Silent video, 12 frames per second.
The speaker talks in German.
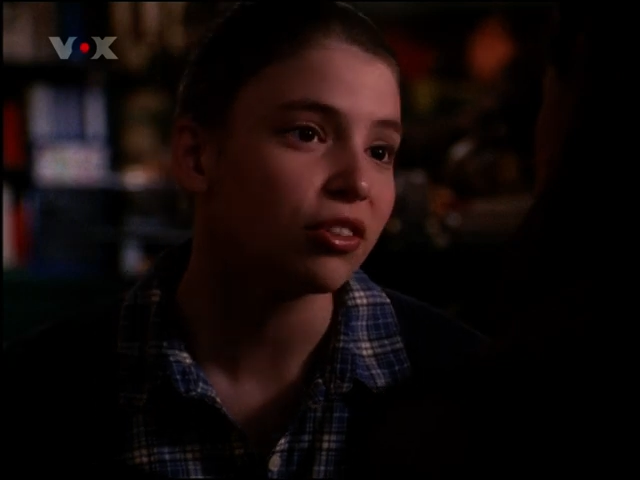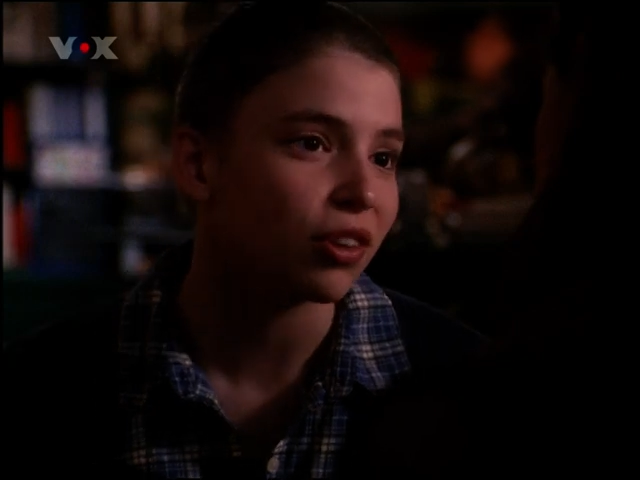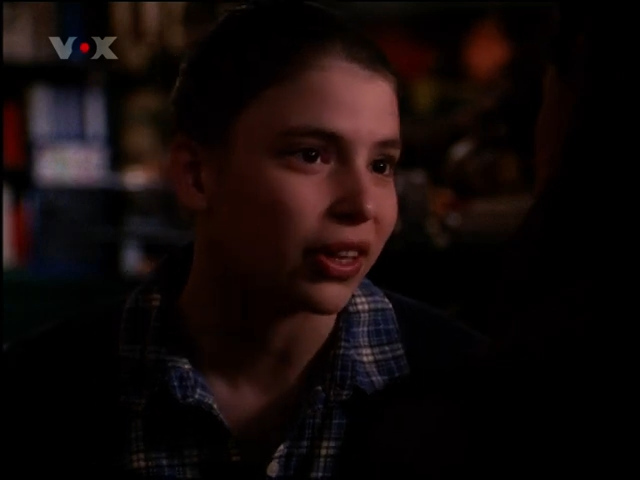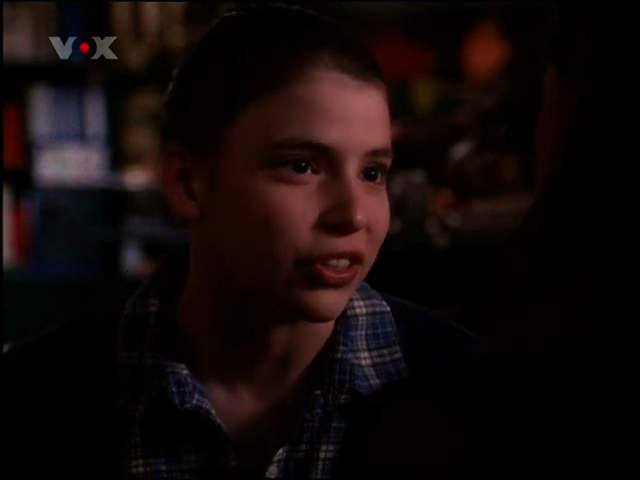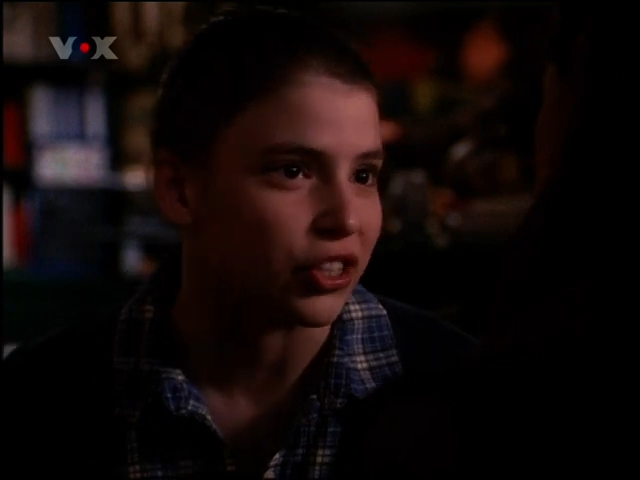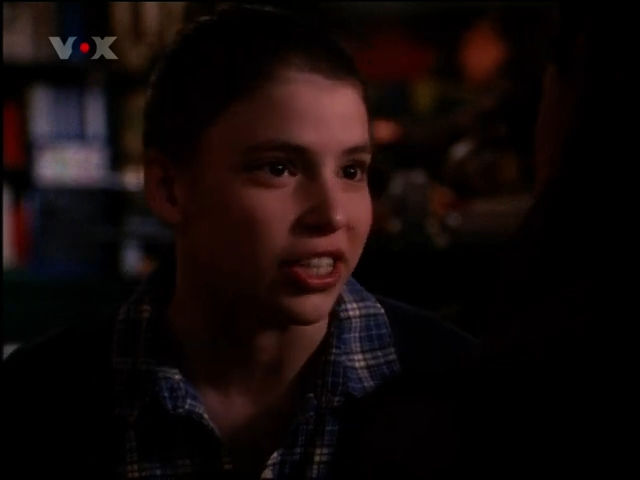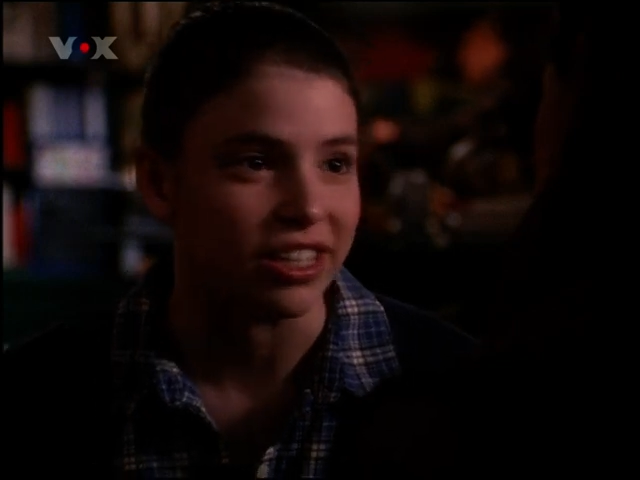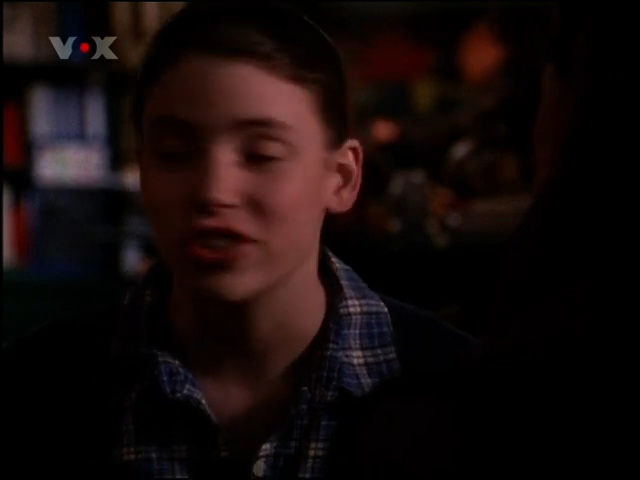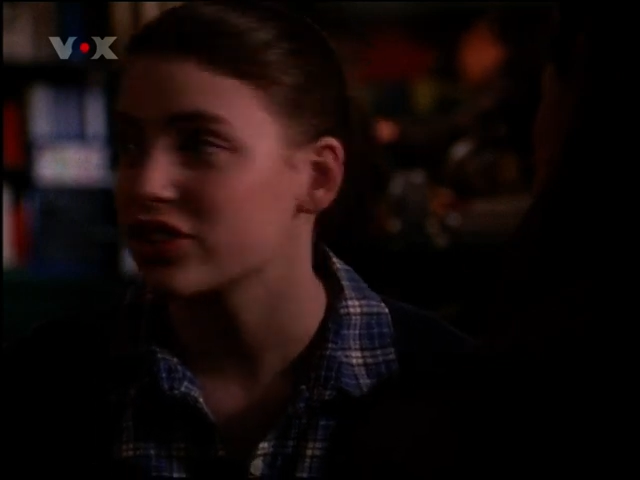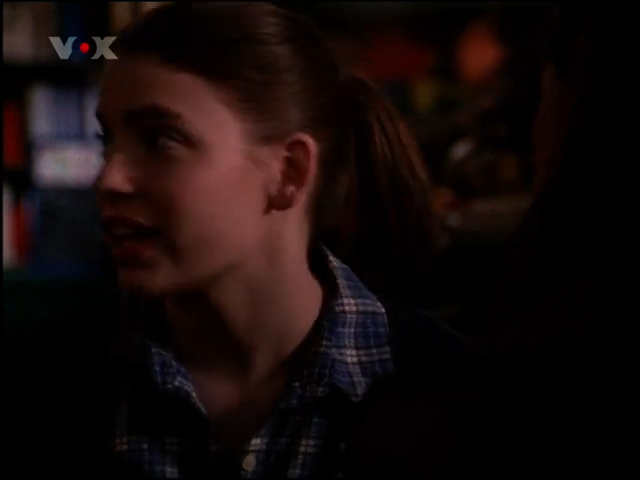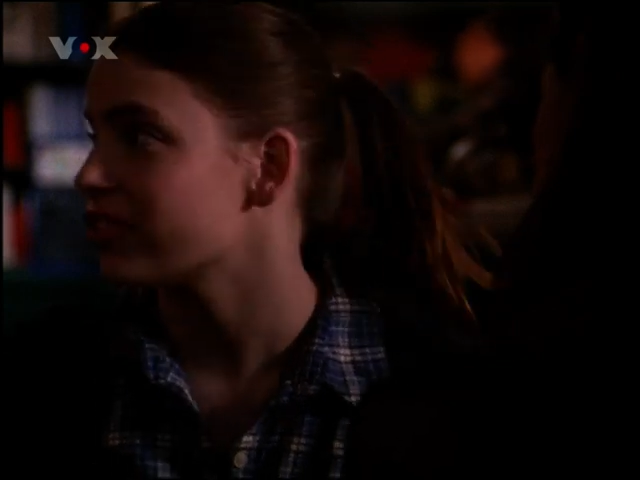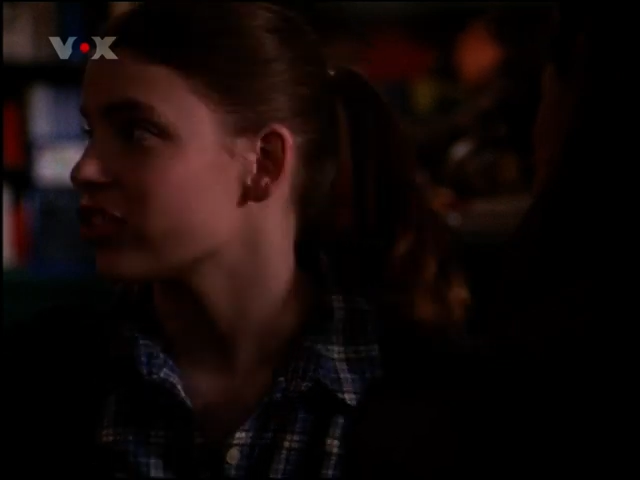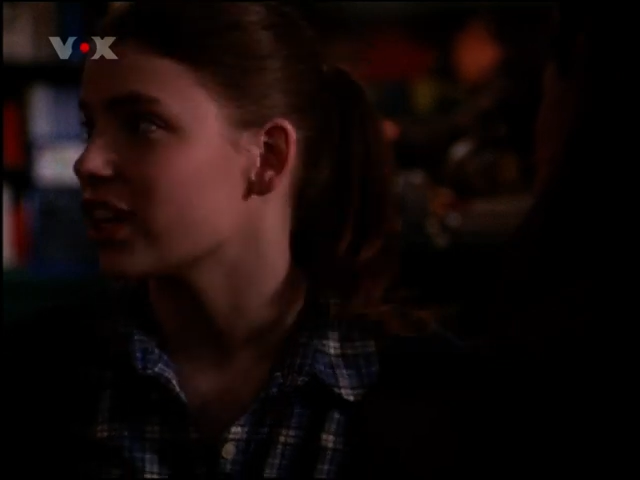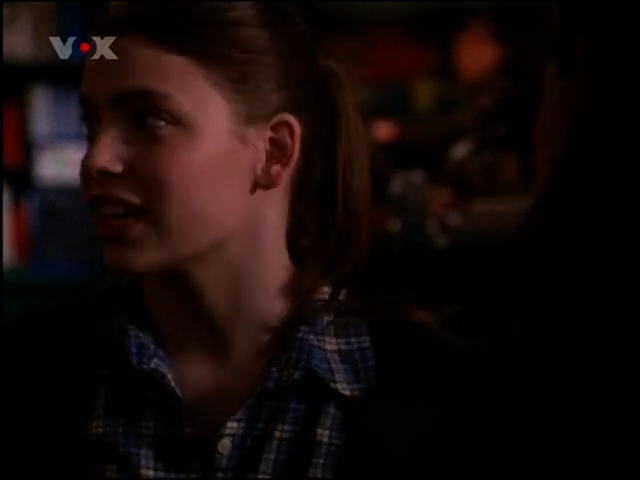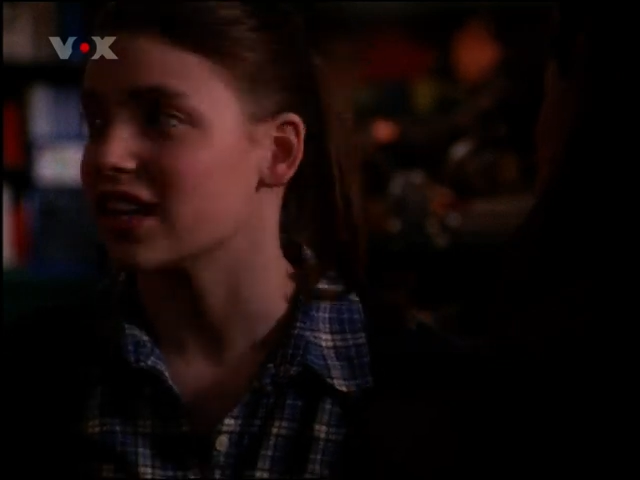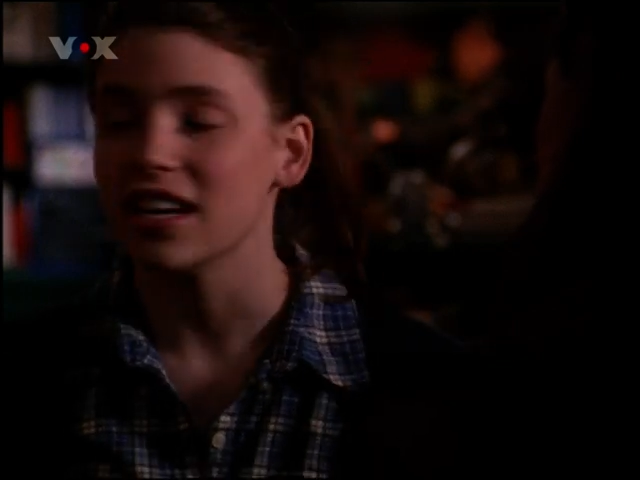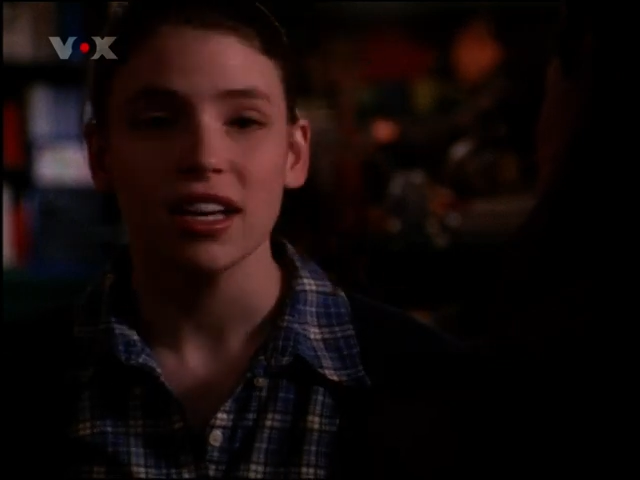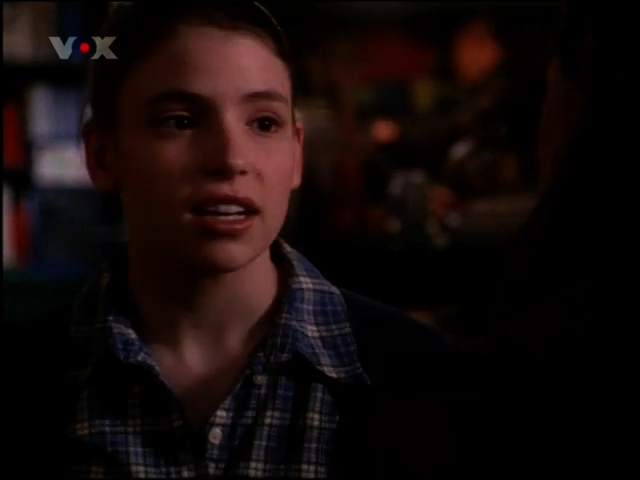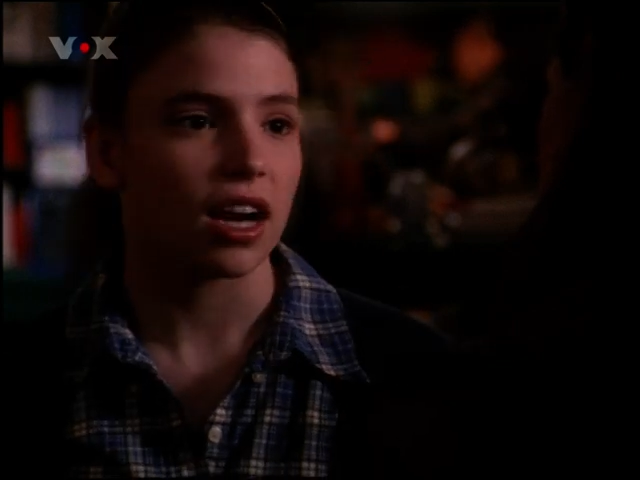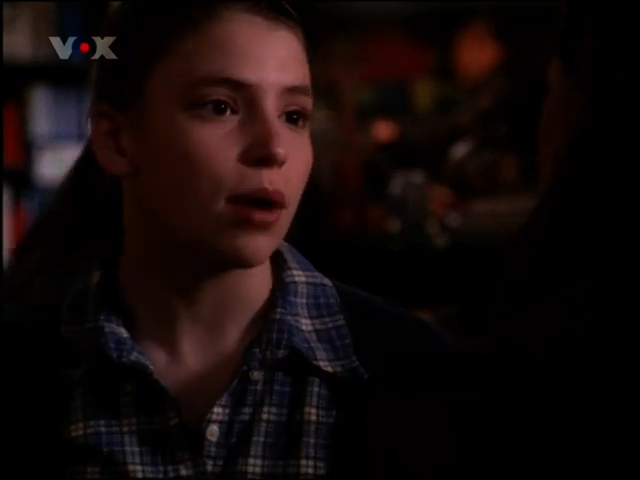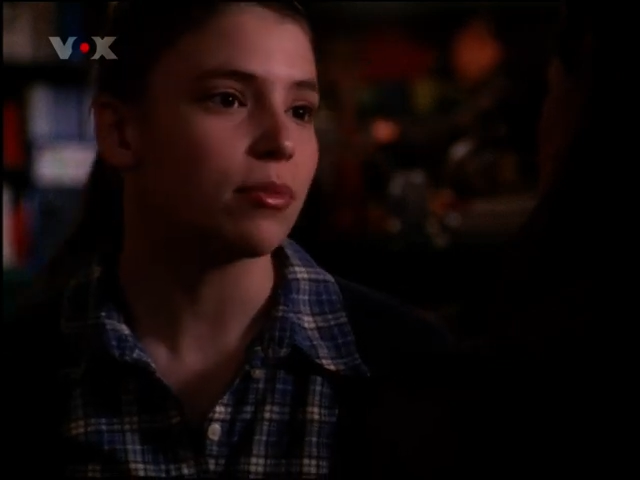du weißt, wie sie ist. Sie will gleich ein